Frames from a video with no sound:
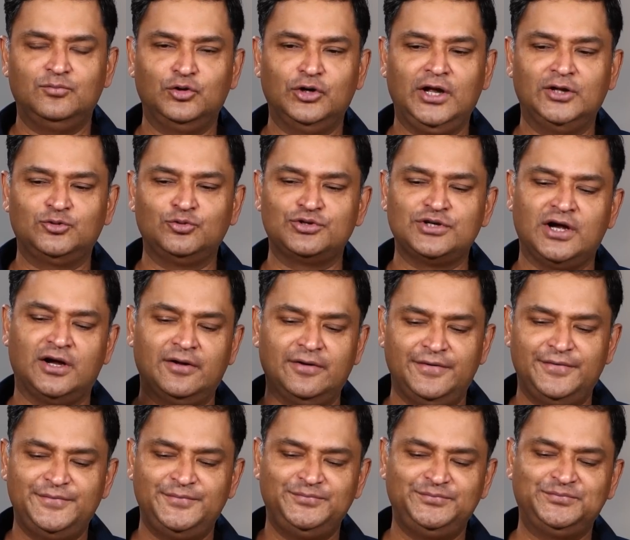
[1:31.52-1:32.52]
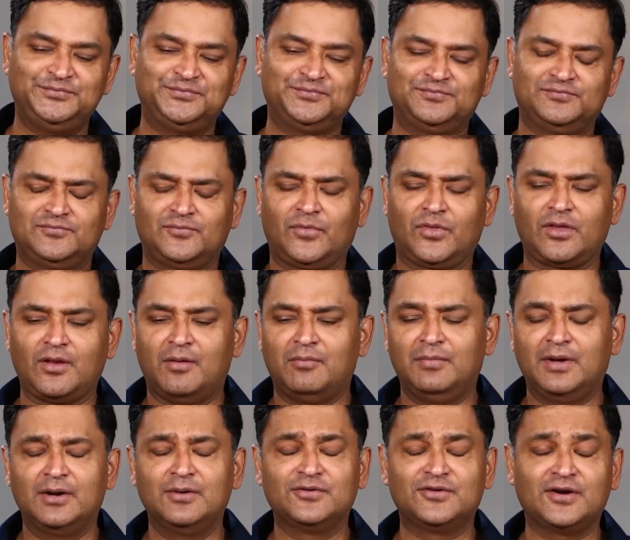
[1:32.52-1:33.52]
बोला तू जा
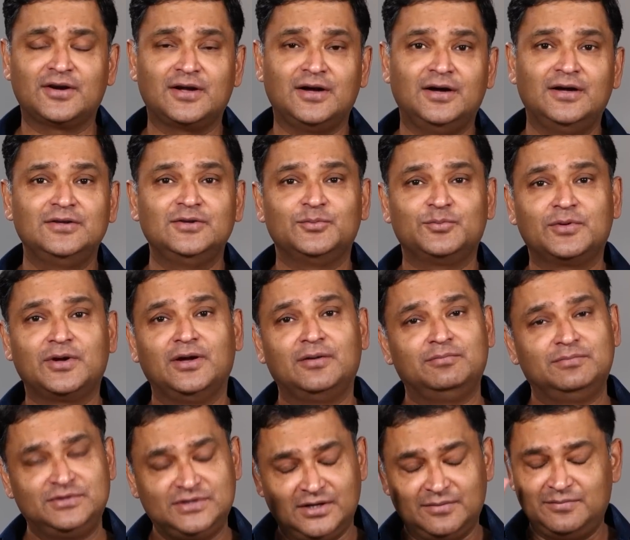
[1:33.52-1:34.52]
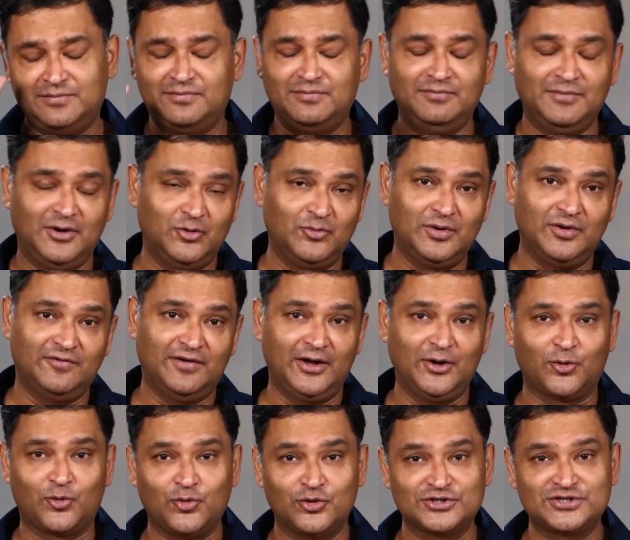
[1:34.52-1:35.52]
मैं लो सर कहाँ जब कर जा मऊ में
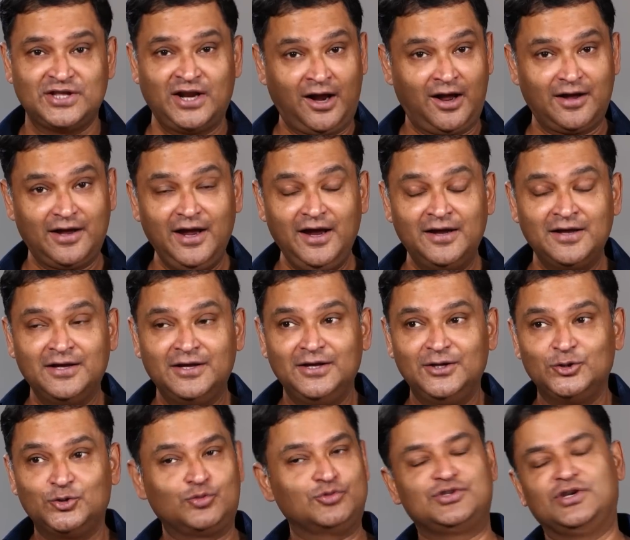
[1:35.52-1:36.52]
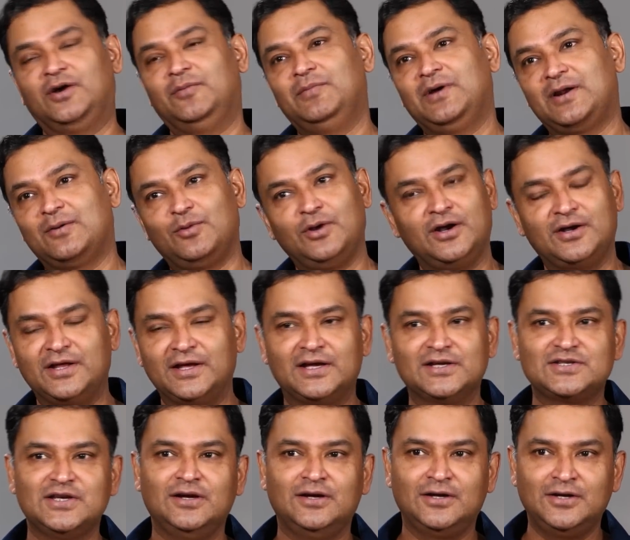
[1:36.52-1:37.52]
वायो कोर्स तेरा आ गया तू जाओ मैंने बोला ठीक है
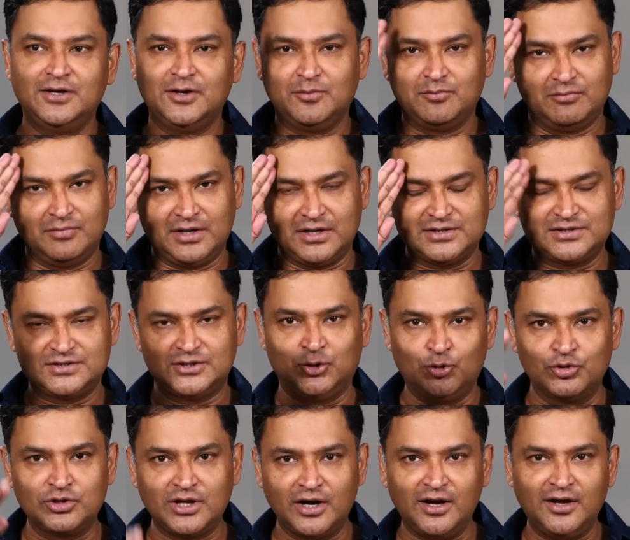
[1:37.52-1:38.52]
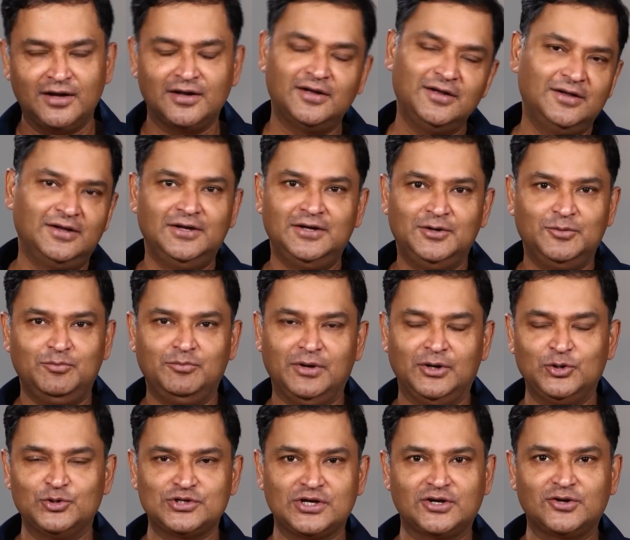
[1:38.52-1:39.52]
सर मैंने सल्यूट करा
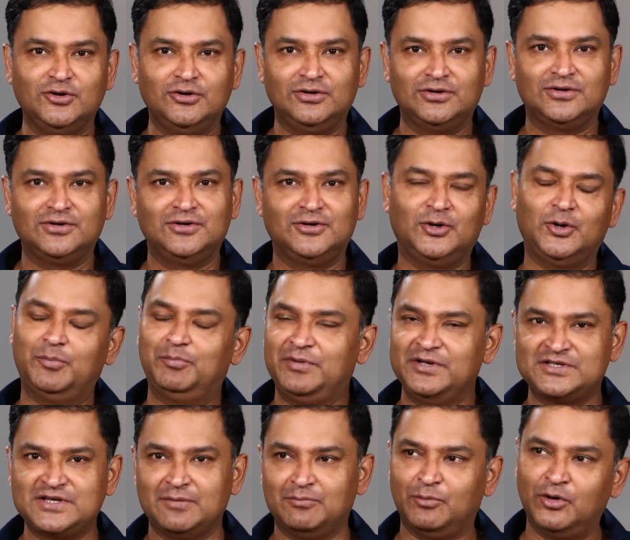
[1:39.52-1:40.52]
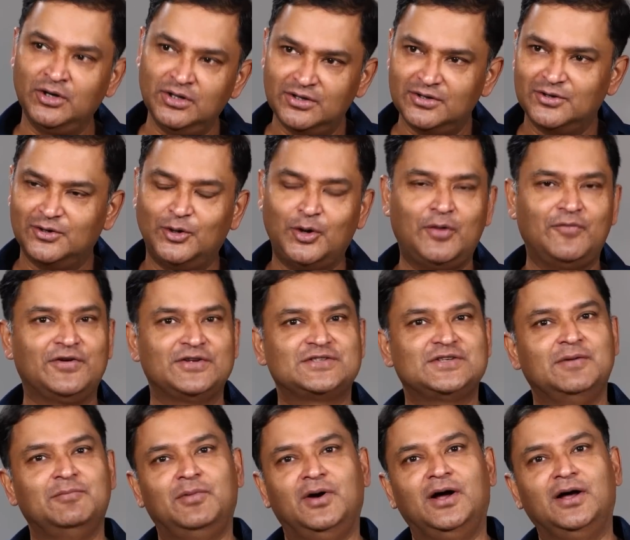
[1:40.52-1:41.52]
बल्लू सर को और पीछे मुड़ ऑफिस
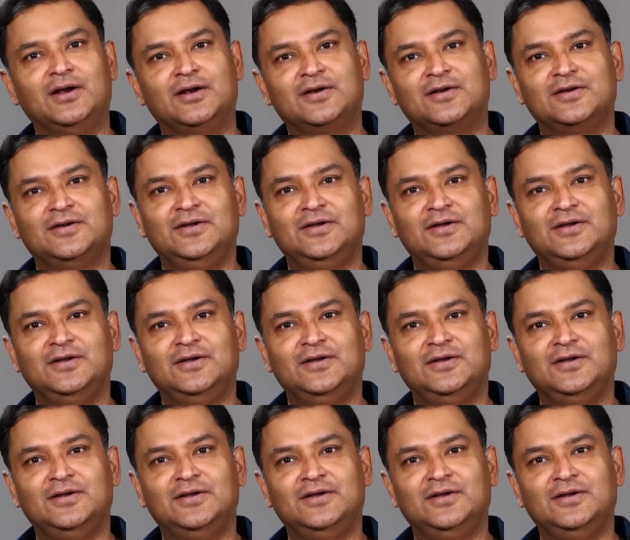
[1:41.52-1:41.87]
से बाहर